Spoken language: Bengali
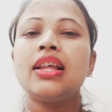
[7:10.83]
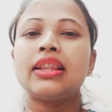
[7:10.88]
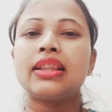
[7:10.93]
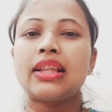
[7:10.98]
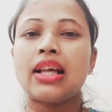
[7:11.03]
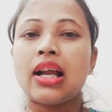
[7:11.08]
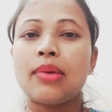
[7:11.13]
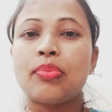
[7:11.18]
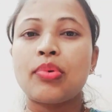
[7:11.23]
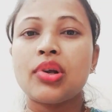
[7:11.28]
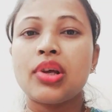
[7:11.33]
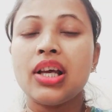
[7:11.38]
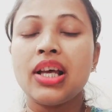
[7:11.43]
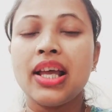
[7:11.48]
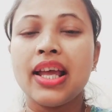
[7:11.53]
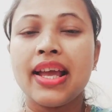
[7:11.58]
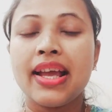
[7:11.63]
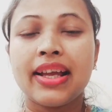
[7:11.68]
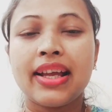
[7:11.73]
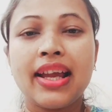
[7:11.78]
তারপরে
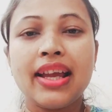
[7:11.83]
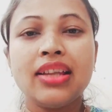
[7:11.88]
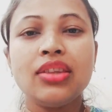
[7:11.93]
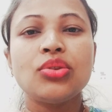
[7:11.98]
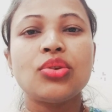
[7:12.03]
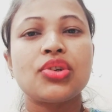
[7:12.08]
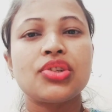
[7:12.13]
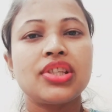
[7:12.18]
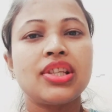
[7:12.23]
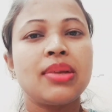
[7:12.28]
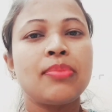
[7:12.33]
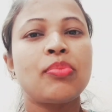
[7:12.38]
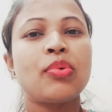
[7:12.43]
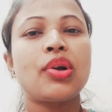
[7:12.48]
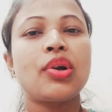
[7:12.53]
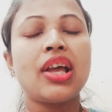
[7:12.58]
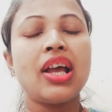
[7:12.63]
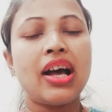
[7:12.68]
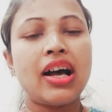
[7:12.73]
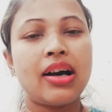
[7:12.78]
এগেইন দশ দিন
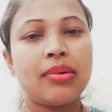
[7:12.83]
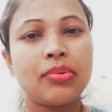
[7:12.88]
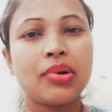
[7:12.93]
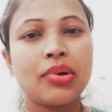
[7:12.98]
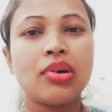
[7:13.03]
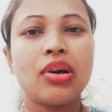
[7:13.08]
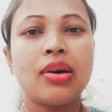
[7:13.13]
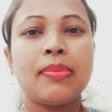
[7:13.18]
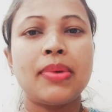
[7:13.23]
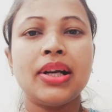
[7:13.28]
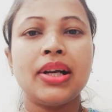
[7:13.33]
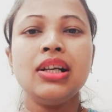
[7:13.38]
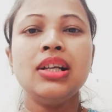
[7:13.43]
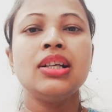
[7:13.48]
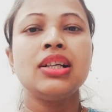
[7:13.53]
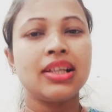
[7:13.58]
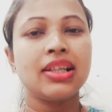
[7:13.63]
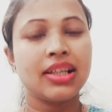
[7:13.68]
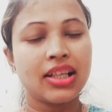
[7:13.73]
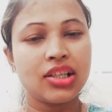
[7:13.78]
পরে আবারও আমার
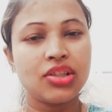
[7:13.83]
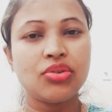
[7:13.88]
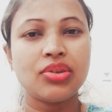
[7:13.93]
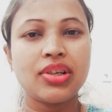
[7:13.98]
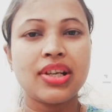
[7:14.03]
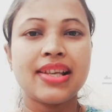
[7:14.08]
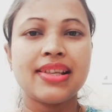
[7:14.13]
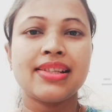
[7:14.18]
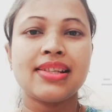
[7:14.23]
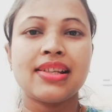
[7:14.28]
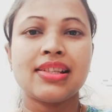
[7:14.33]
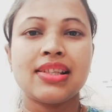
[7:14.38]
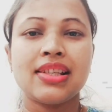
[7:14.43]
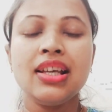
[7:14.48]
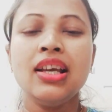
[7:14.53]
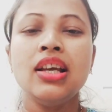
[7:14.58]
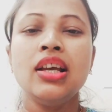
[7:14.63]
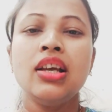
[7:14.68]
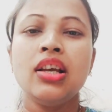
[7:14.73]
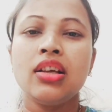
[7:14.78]
কিছু টেস্ট আছে
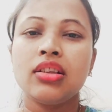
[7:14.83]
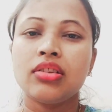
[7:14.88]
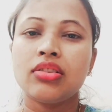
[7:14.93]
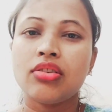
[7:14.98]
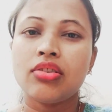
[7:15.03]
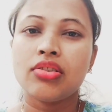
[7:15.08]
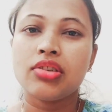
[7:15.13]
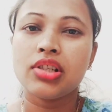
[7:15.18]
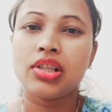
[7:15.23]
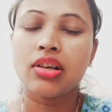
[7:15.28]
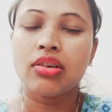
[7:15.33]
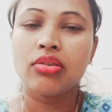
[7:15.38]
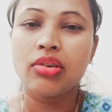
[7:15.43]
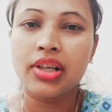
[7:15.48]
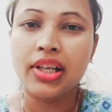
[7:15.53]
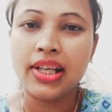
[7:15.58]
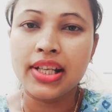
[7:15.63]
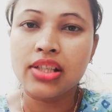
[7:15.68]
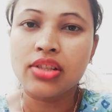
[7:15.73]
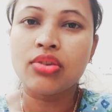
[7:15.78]
তো সেগুলো
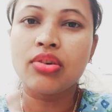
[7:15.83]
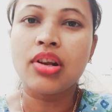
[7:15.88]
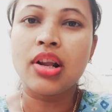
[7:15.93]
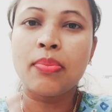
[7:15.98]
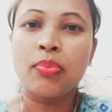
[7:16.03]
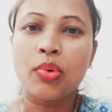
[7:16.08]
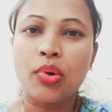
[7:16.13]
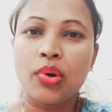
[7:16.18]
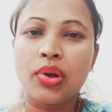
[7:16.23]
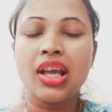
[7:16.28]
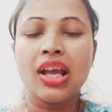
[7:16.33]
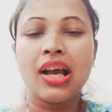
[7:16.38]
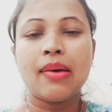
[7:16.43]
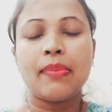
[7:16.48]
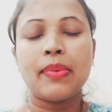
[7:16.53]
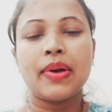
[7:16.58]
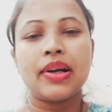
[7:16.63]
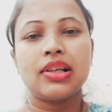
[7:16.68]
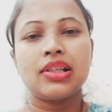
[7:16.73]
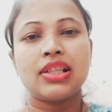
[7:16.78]
টেস্ট করার পরেই
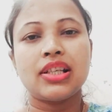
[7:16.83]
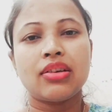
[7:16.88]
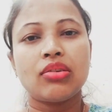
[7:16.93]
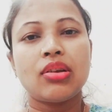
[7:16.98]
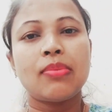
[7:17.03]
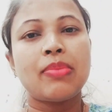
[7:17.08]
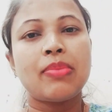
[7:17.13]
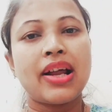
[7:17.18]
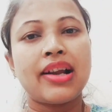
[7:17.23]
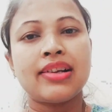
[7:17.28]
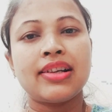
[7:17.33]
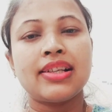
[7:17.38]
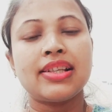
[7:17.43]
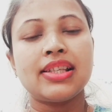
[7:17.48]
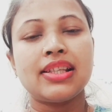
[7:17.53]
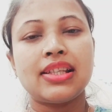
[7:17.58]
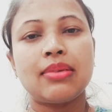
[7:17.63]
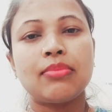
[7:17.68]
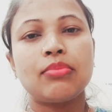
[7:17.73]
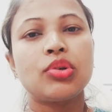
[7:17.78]
আমার যেগুলো ব্লাড
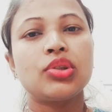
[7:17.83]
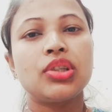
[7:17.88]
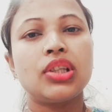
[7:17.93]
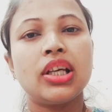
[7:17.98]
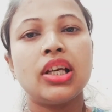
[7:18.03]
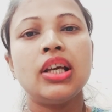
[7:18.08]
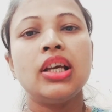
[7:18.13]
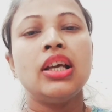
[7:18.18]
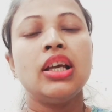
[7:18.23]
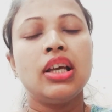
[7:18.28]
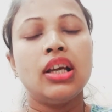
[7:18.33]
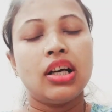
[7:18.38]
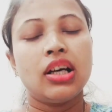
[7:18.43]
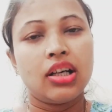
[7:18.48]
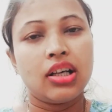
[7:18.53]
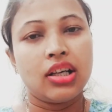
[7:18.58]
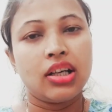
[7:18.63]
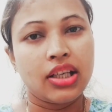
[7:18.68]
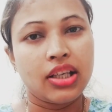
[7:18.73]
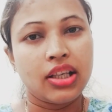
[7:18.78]
টেস্টের মধ্যে
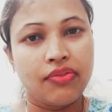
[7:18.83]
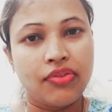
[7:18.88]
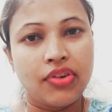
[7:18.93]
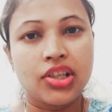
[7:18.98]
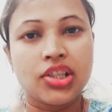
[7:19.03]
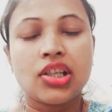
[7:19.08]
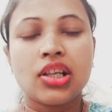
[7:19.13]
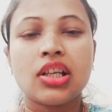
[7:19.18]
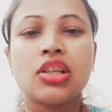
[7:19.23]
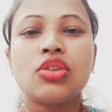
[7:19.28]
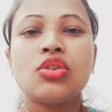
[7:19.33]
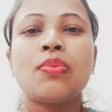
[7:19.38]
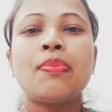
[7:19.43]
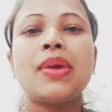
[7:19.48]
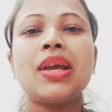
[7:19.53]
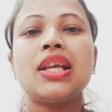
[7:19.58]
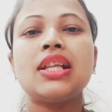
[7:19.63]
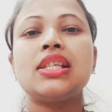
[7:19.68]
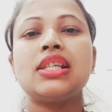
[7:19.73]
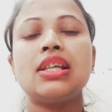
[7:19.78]
ইনফেকশন কিছু
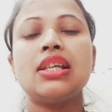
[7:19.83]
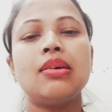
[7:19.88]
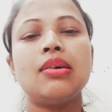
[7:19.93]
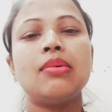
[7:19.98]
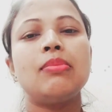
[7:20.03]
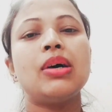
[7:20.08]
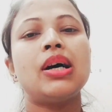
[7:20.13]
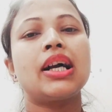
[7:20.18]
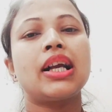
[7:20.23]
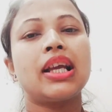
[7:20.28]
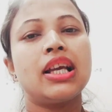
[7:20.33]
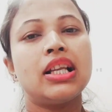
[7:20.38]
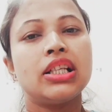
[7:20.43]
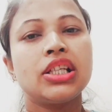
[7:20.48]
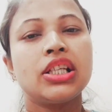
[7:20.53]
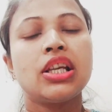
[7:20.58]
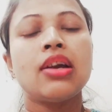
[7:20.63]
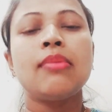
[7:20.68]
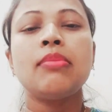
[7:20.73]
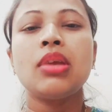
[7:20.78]
পেয়েছে বা
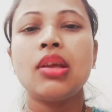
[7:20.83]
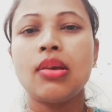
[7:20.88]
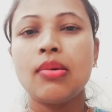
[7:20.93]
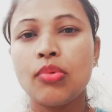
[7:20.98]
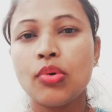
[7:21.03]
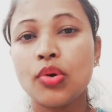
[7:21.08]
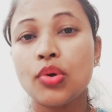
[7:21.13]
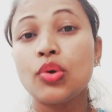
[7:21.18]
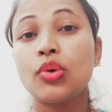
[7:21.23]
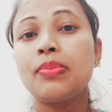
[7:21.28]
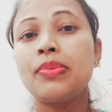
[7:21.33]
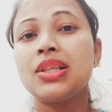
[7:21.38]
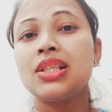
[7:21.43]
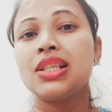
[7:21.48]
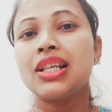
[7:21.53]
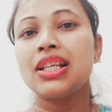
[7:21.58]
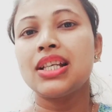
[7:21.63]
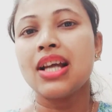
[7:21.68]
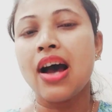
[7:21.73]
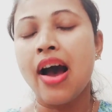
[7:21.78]
ক্যালসিয়াম হিমোগ্লোবিন
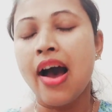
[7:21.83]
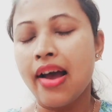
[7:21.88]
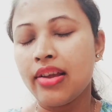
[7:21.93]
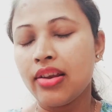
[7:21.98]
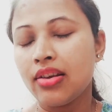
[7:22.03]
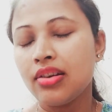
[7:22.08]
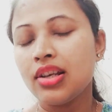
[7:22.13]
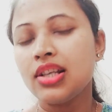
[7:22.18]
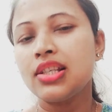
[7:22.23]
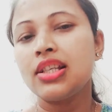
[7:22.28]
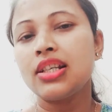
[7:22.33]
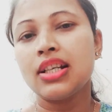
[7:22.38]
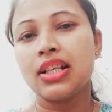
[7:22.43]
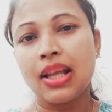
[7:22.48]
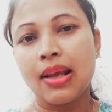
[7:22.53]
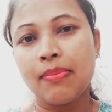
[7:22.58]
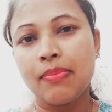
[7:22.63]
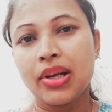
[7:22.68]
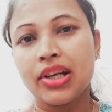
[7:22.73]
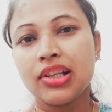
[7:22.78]
যেটা আয়রনের যেটা
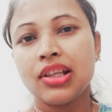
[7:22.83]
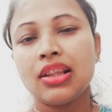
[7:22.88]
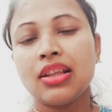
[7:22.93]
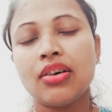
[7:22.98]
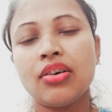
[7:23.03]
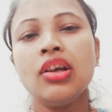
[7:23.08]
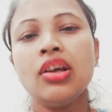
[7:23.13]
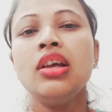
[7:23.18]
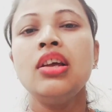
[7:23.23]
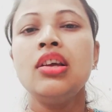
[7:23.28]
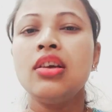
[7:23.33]
ট্যাবলেট দিতে হয়